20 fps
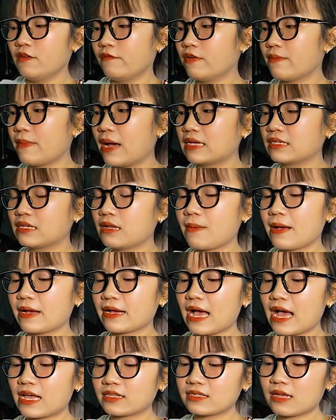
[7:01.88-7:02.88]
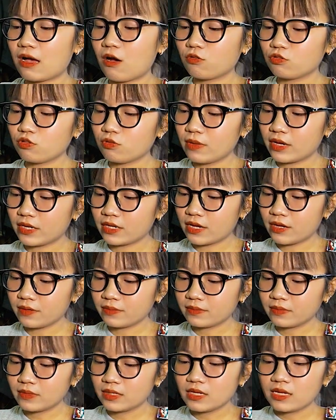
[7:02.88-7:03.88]
Với mã sẽ là mã K sáu giúp mình nhá.
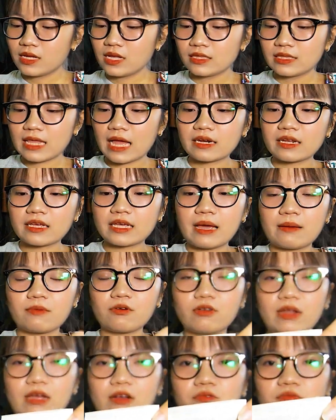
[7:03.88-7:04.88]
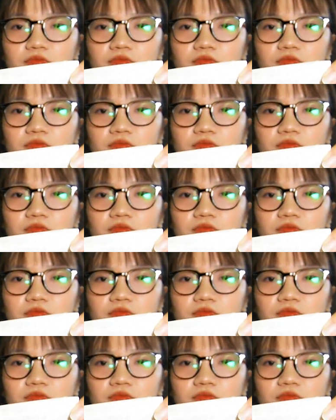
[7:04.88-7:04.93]
Tag đi kèm con này